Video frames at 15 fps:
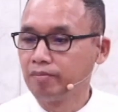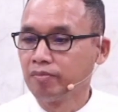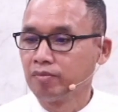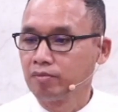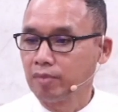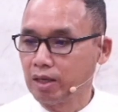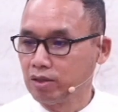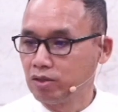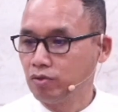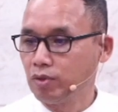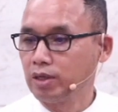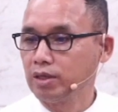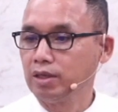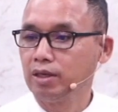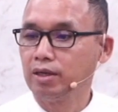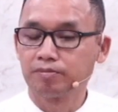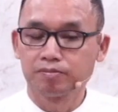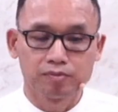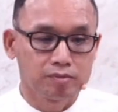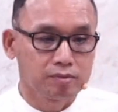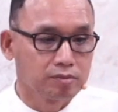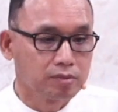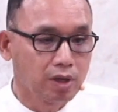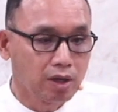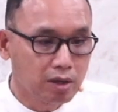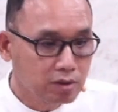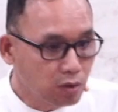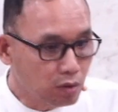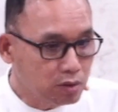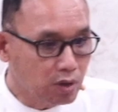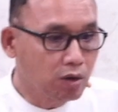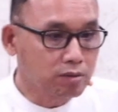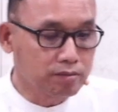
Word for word: เป็นชีวิตที่นะต้อง